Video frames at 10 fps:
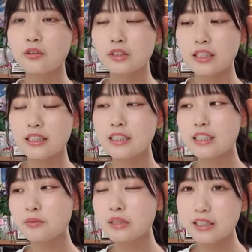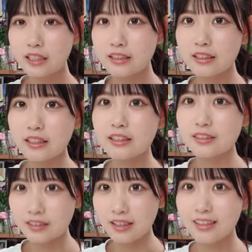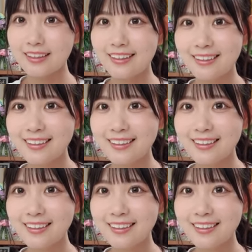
藤さん1日短いじゃないですか